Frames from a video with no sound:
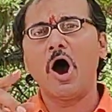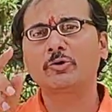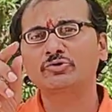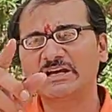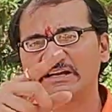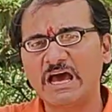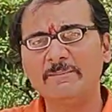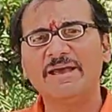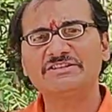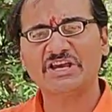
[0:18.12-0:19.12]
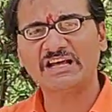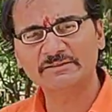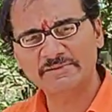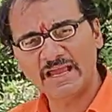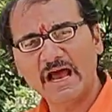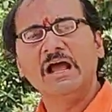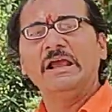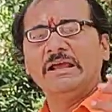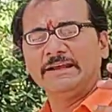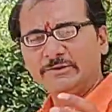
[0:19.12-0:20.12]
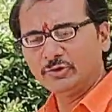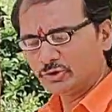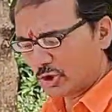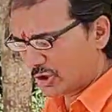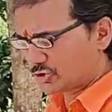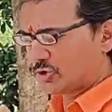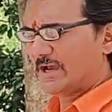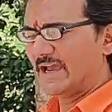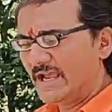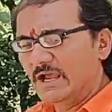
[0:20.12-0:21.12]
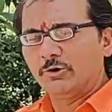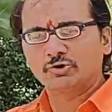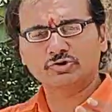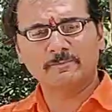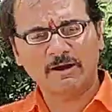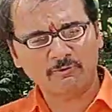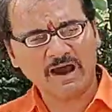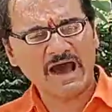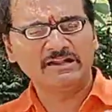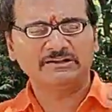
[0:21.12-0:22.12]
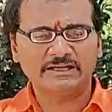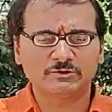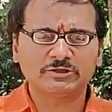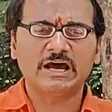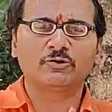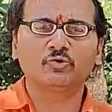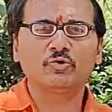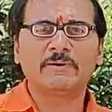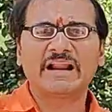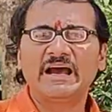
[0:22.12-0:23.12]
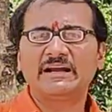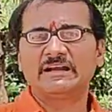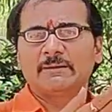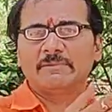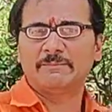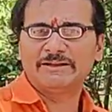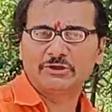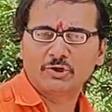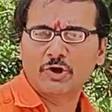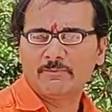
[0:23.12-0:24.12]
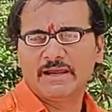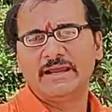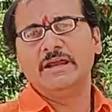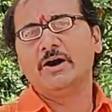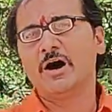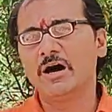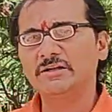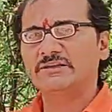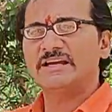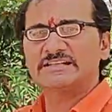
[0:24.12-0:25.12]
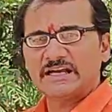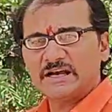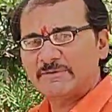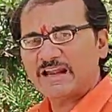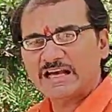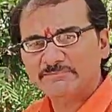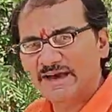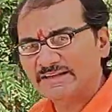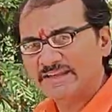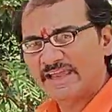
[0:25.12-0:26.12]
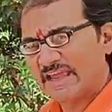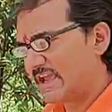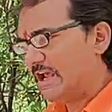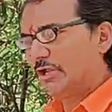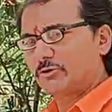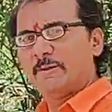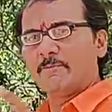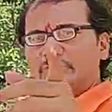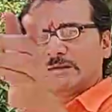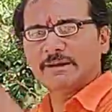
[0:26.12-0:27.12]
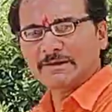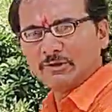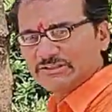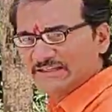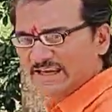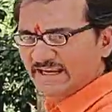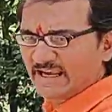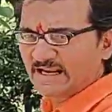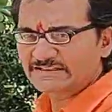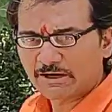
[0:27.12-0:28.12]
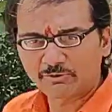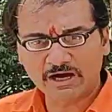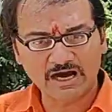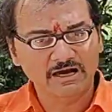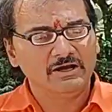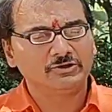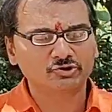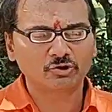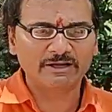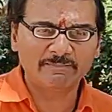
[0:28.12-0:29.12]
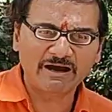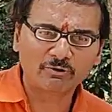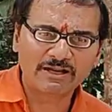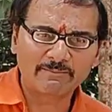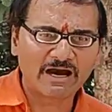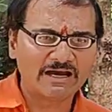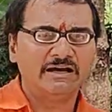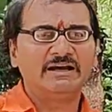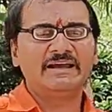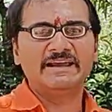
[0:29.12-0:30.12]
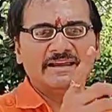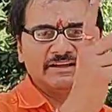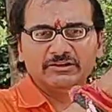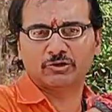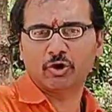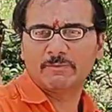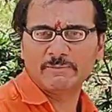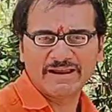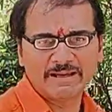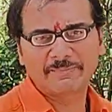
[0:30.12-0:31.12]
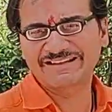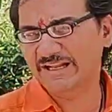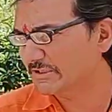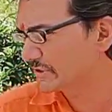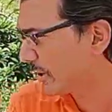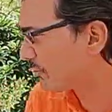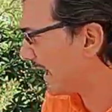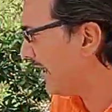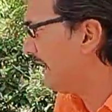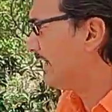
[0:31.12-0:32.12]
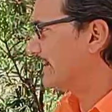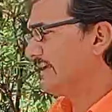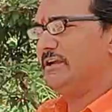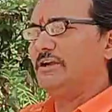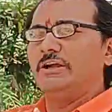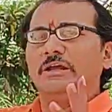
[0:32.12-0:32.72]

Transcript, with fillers: और उसका नाम है चांद मियाँ हिंदू लोग जो है उसको भगवान देवता गुरु बनाकर अपने मंदिरों में और कई जगह विराजमान किए हैं तो मैं मुसलमानों से ये कहना चाहूँगा जुलेमा उलेमा ए, हिंद को भी मैं ये बताना चाहूँगा कि